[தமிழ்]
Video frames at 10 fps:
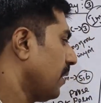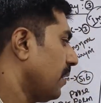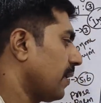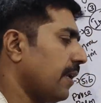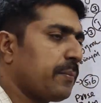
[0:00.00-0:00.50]

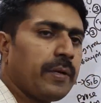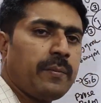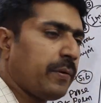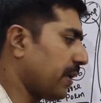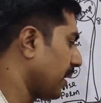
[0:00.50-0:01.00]
அதை கிளிக் பண்ணி
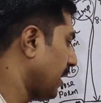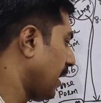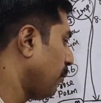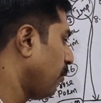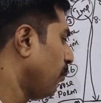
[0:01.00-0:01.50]
பாருங்க
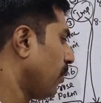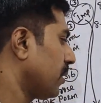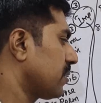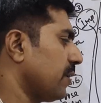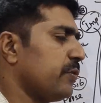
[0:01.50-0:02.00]
ஒவ்வொரு
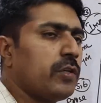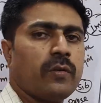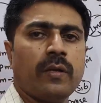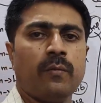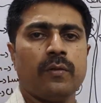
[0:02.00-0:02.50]

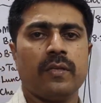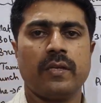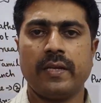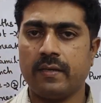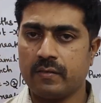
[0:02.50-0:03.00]
சப்ஜெக்டும் என்
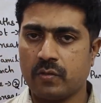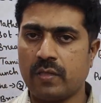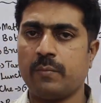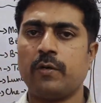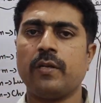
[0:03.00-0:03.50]
கொடுத்துருக்கிறேன் ஸோ
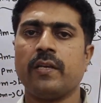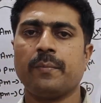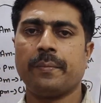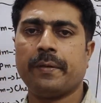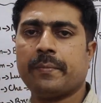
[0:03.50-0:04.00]
அதை மட்டும் நீங்க
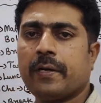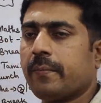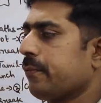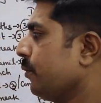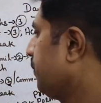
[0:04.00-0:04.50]
ப்ரிப்பேர் பண்ணா
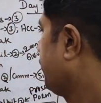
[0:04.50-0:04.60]
போதும்